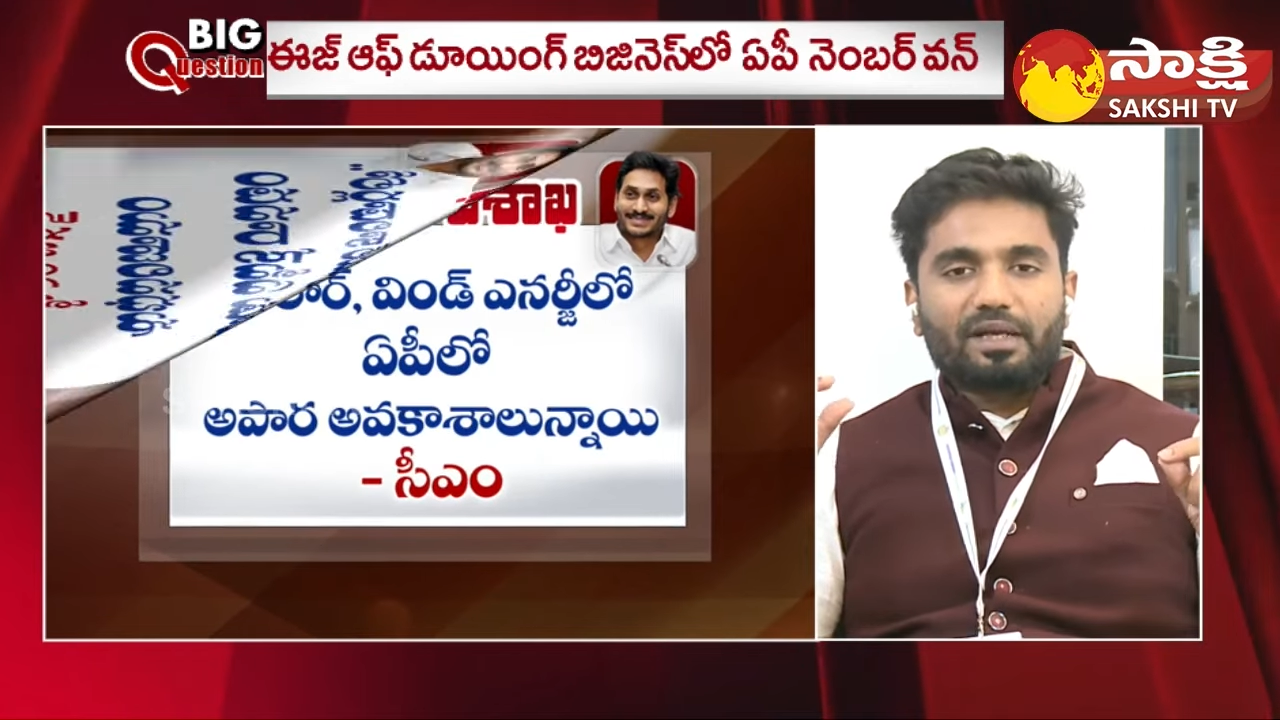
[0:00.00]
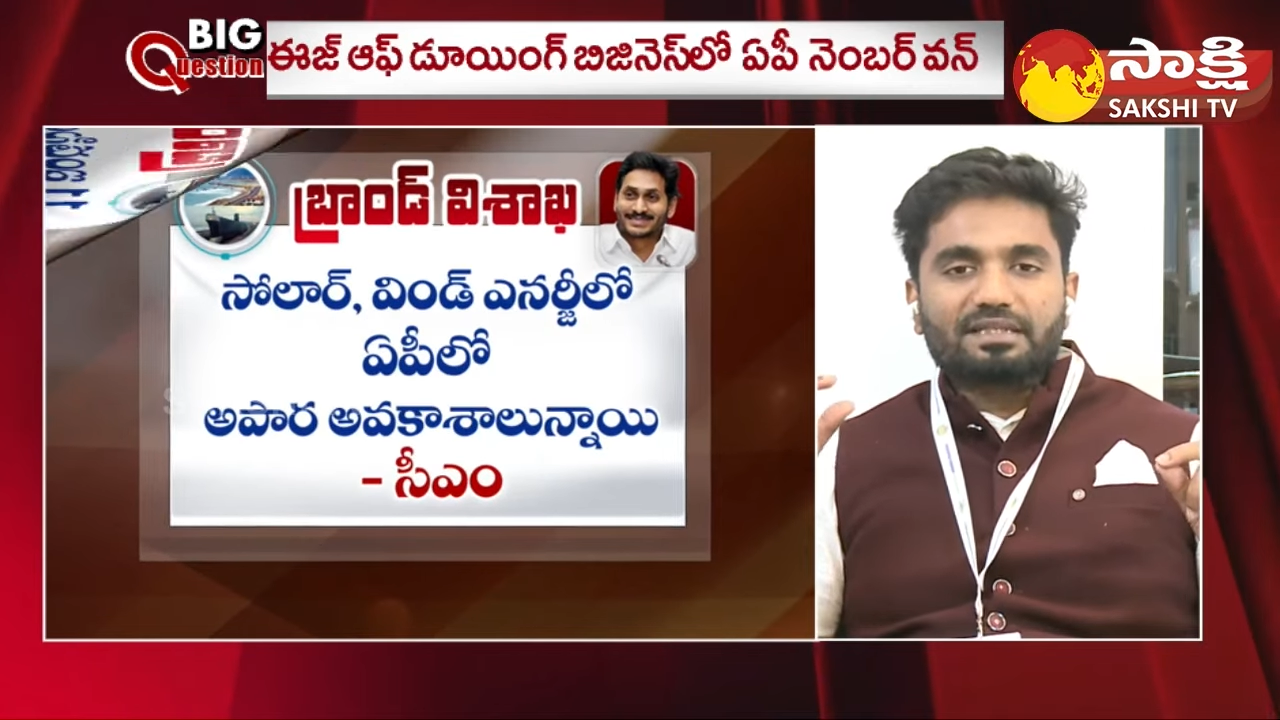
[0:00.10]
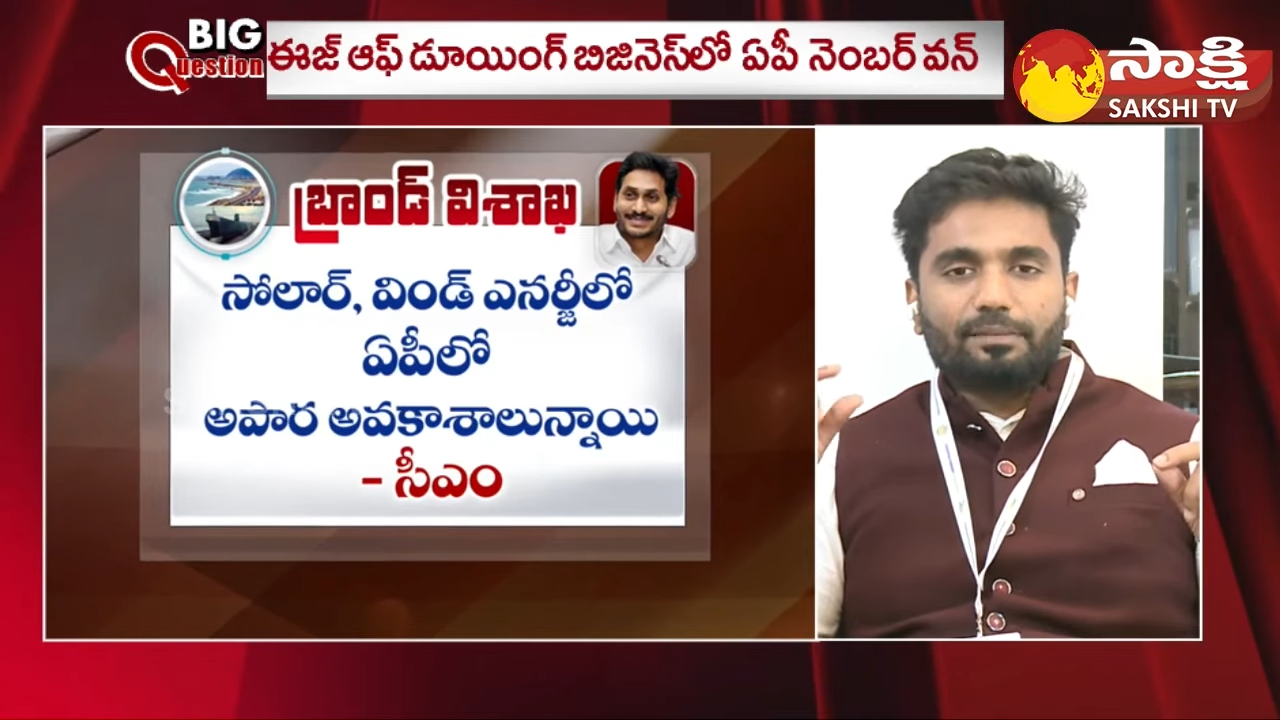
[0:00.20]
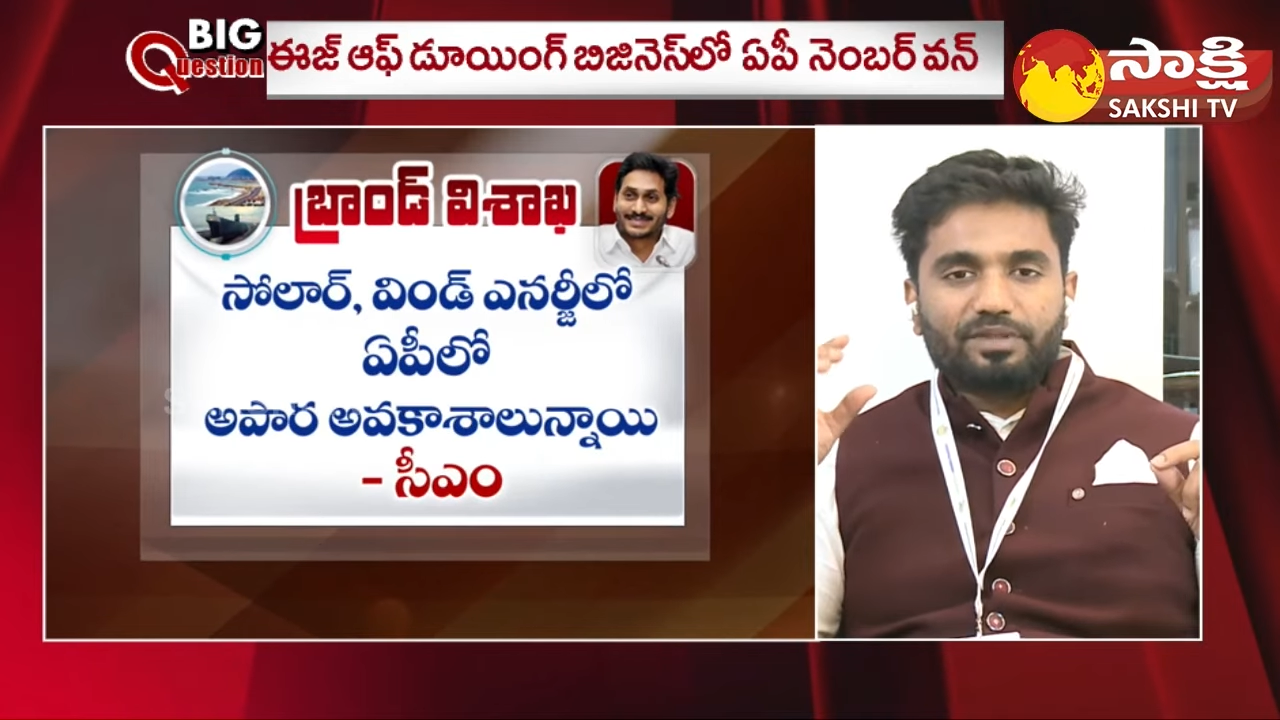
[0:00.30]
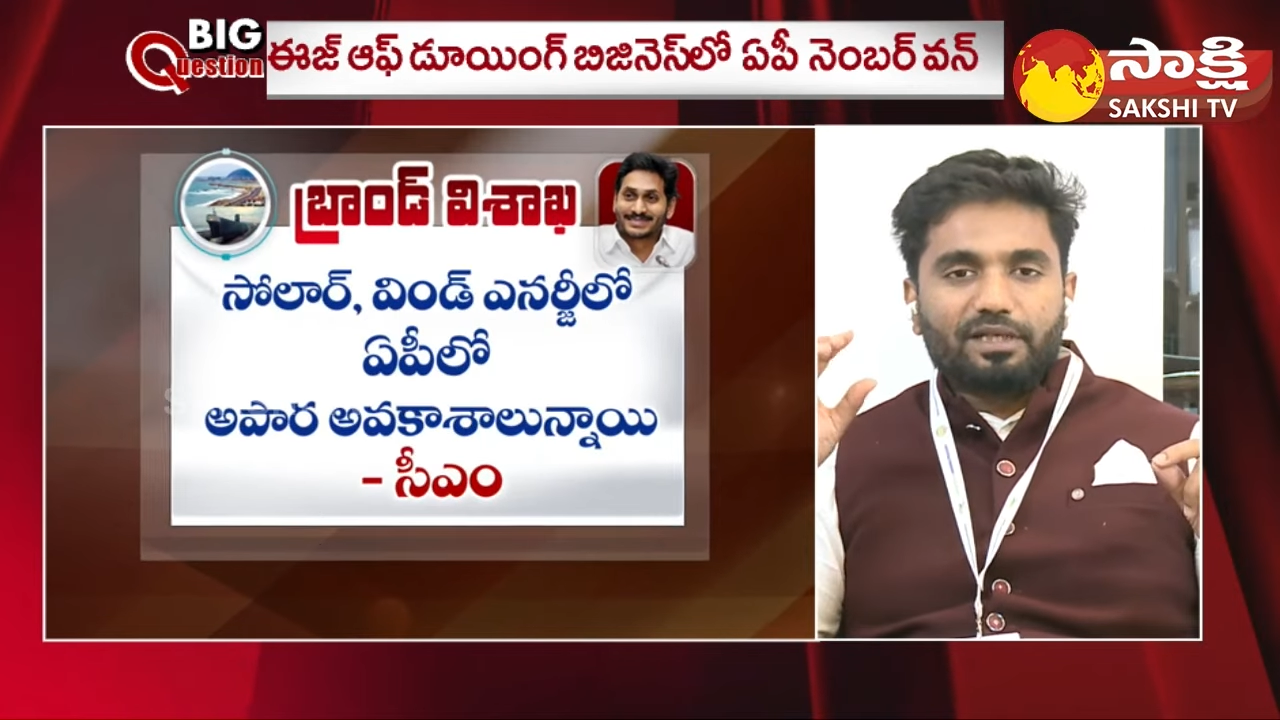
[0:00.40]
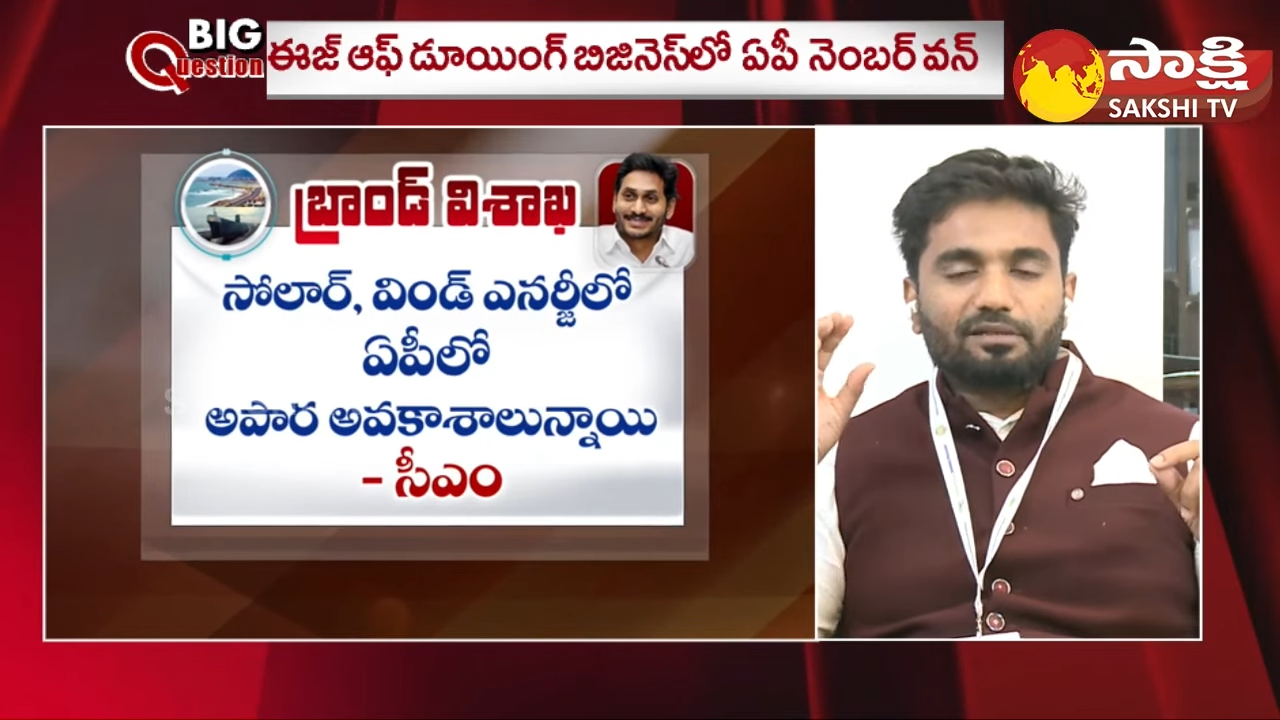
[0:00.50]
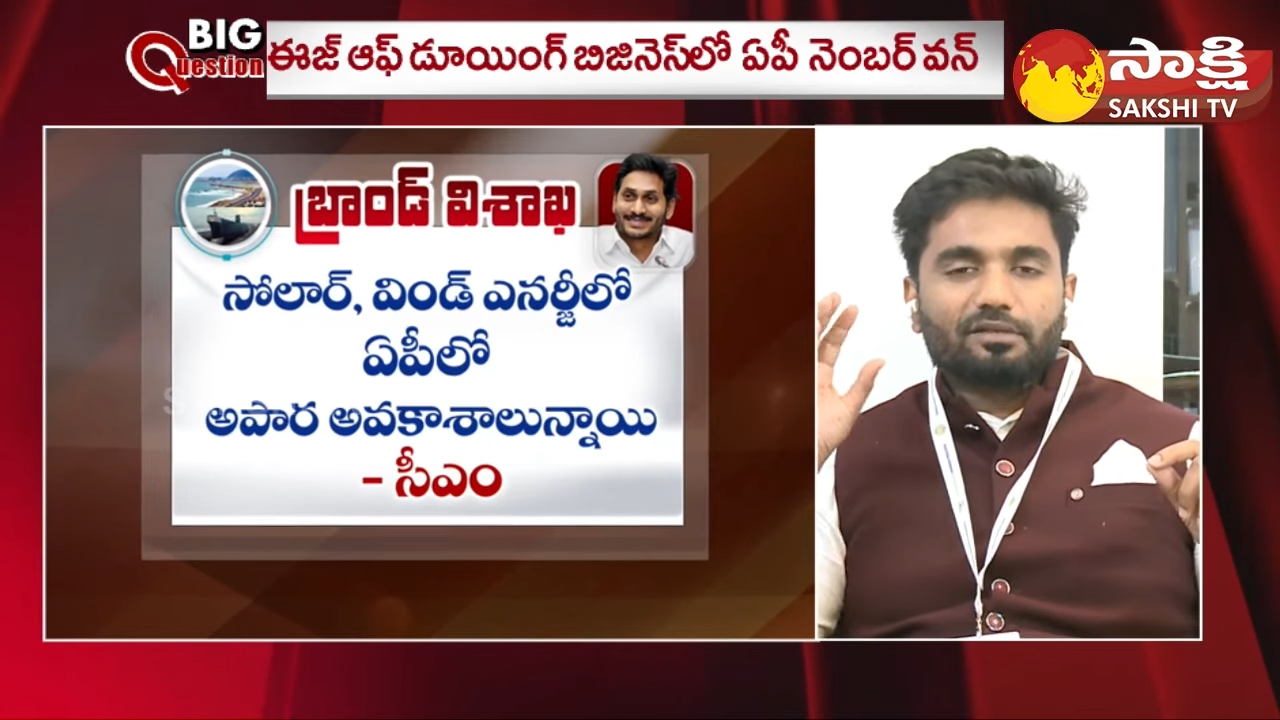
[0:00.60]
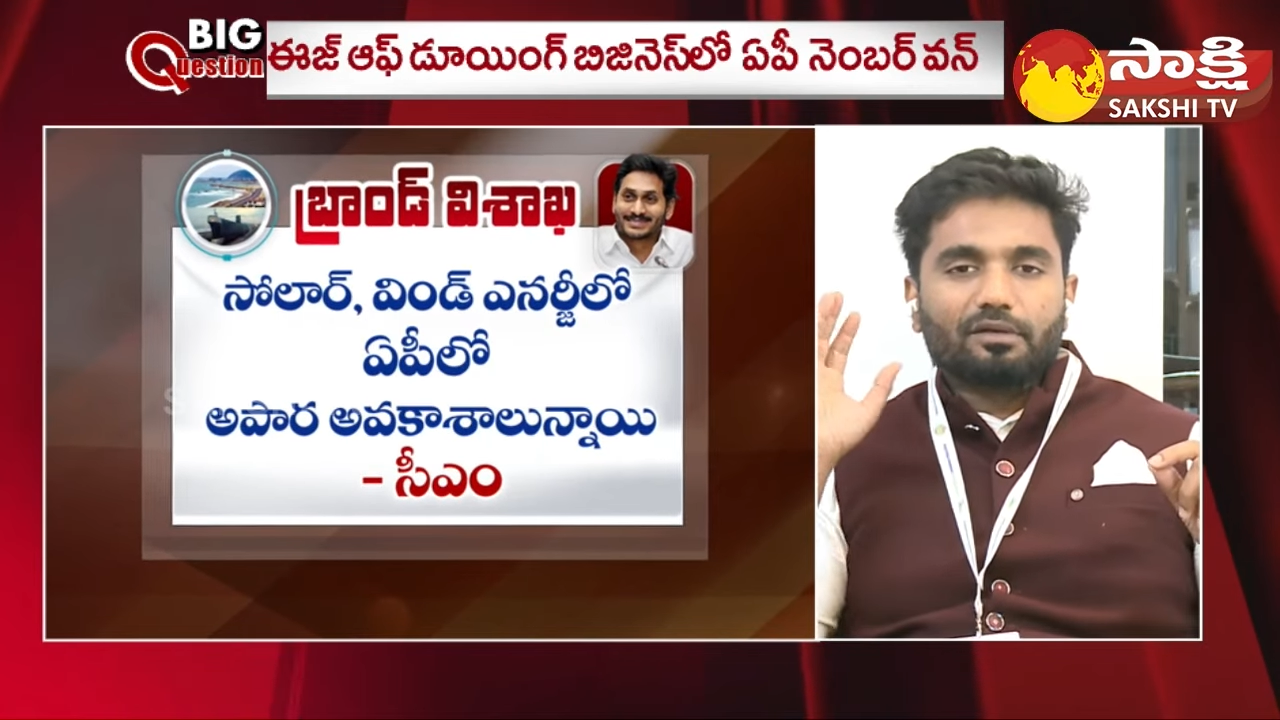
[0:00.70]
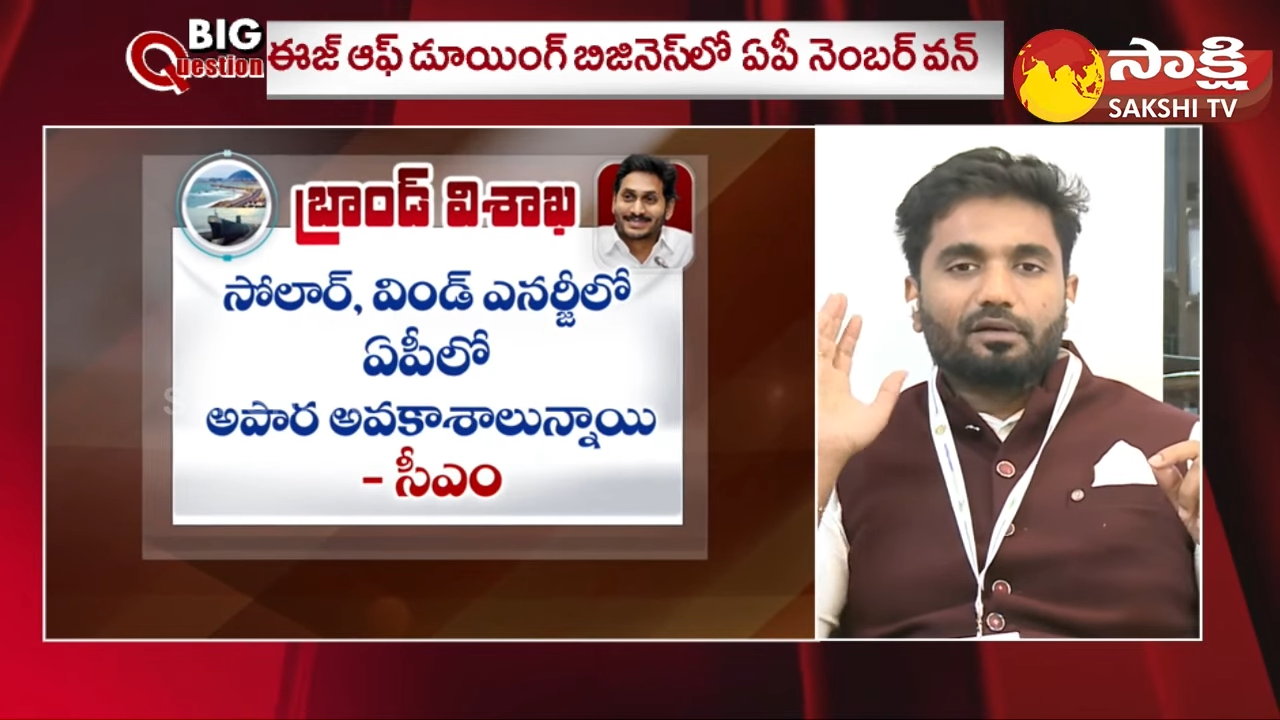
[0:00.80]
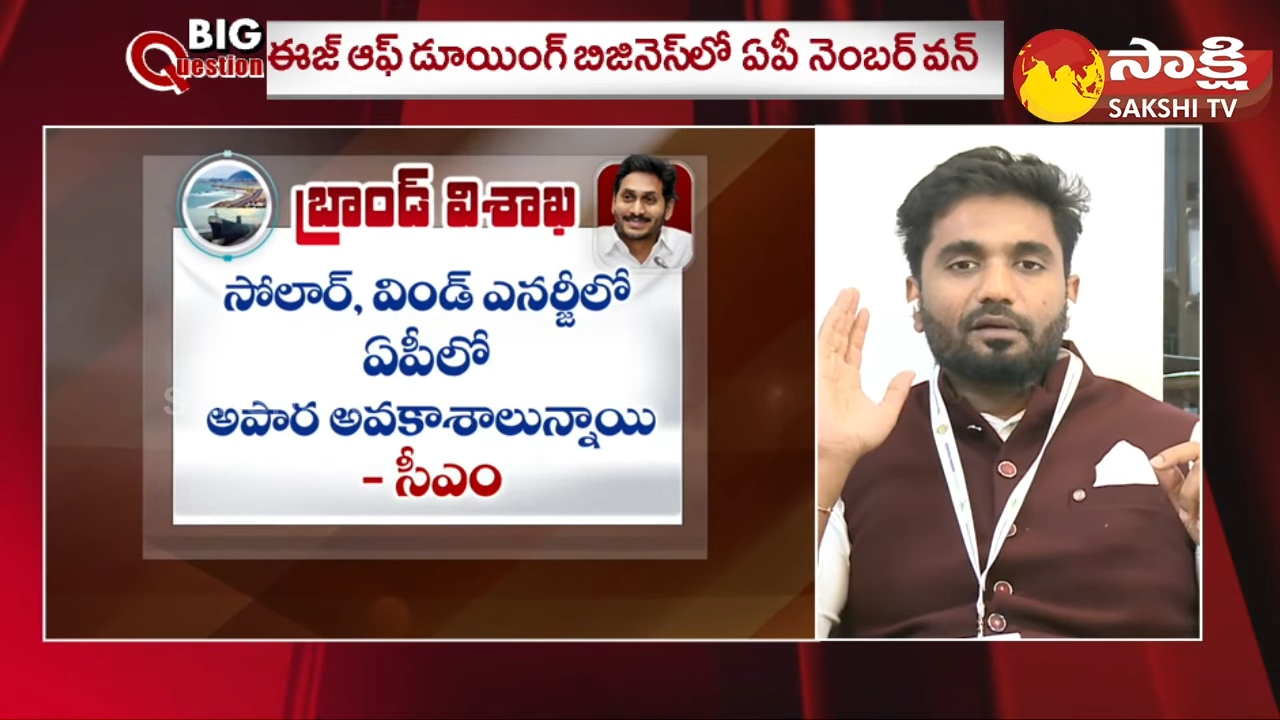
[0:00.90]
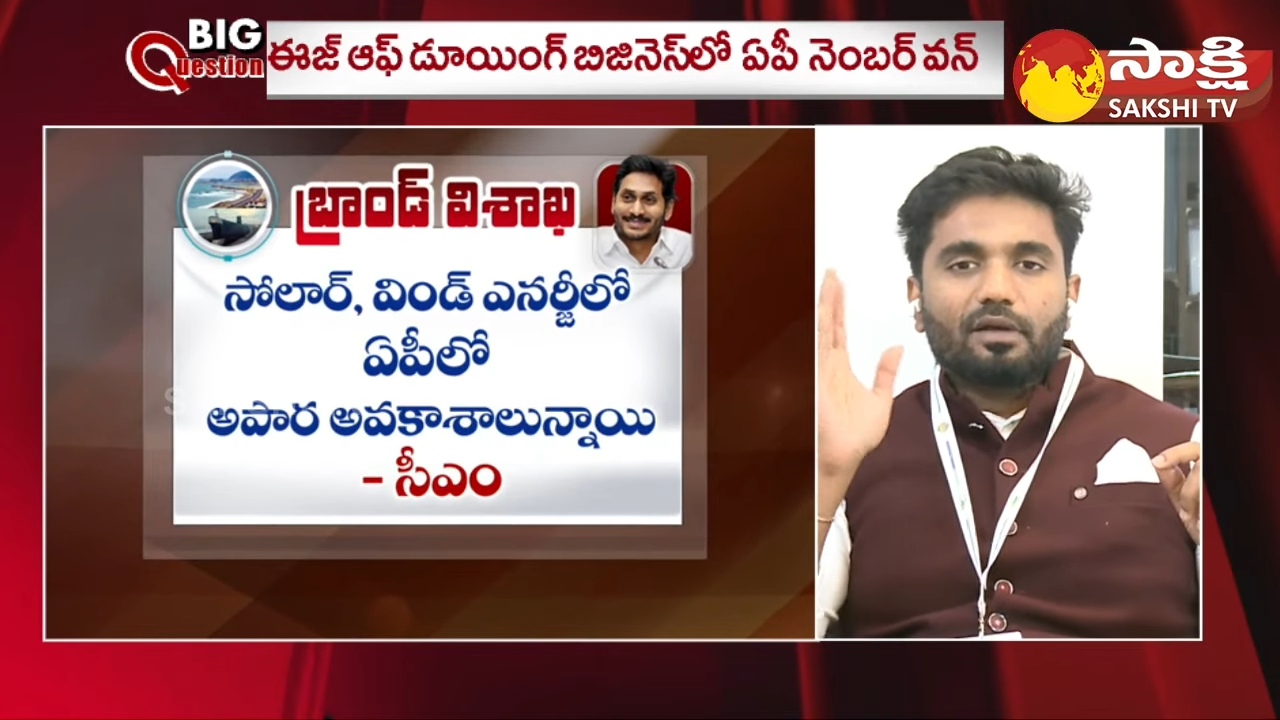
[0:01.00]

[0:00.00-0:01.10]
పర్సెప్షన్తో